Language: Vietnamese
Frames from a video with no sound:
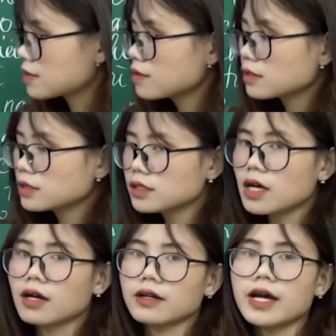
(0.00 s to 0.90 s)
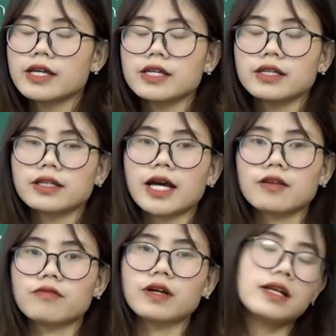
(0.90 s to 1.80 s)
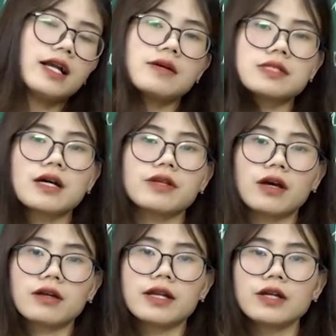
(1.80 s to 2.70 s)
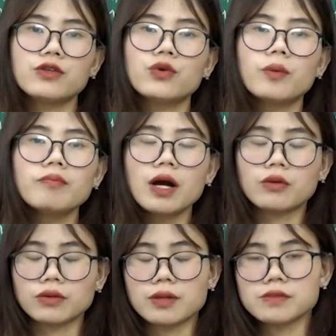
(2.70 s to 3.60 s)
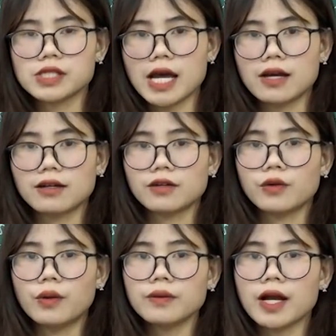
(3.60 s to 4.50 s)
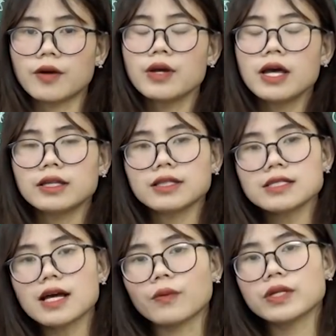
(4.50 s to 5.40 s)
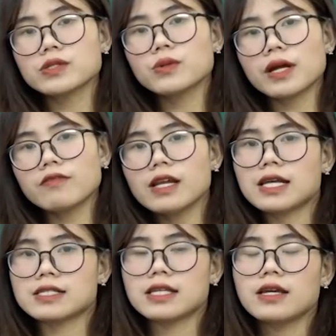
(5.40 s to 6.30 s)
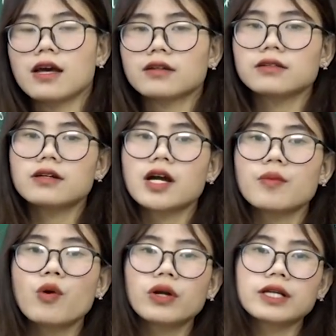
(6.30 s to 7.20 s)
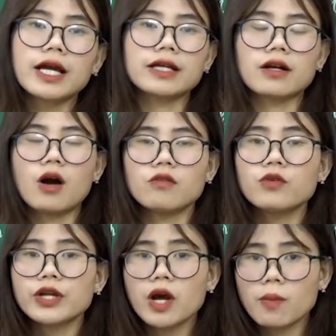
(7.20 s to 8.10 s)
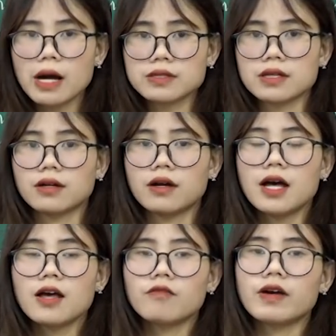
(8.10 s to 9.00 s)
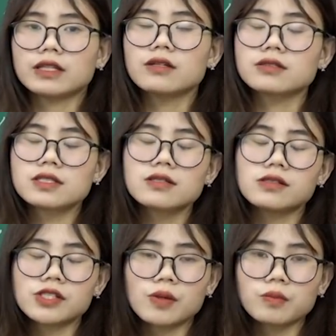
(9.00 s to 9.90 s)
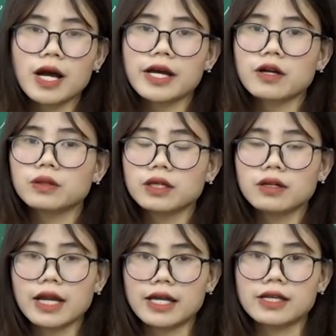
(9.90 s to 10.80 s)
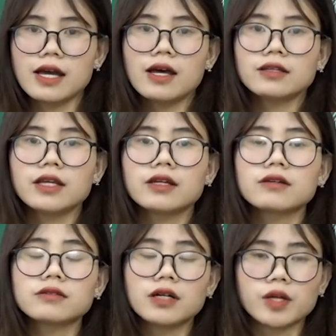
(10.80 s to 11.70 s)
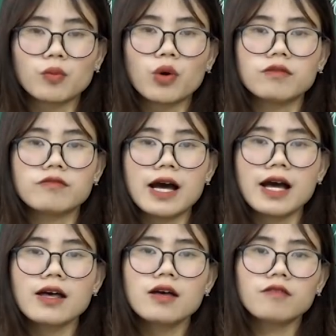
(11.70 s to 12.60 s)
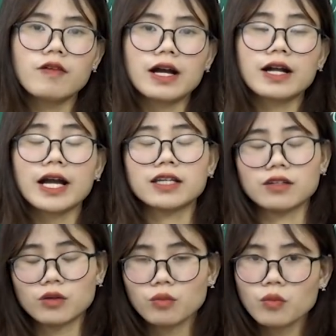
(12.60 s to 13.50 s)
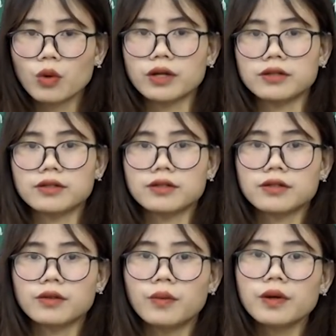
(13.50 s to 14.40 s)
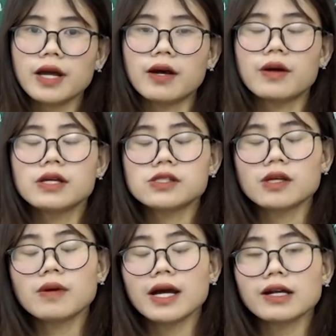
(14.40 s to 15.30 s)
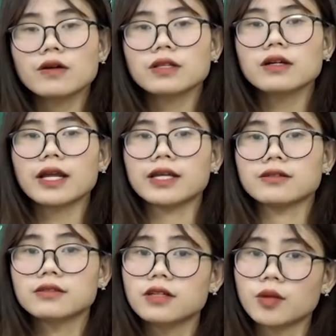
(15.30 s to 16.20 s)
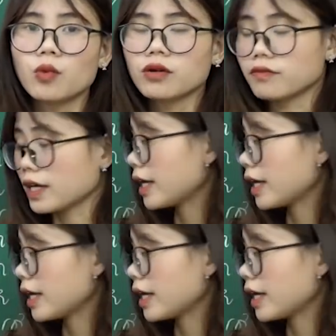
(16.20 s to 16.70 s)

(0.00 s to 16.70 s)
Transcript: dường như ở đây cảnh vật đã làm sao nhỉ đã nhuốm màu tâm trạng đúng không nào tác giả nguyễn du đã viết là gì người buồn cảnh có vui đâu bao giờ và thực sự trong hai câu thơ này thì người buồn vá và cảnh cũng buồn đúng không nào trong hai câu thơ này người buồn và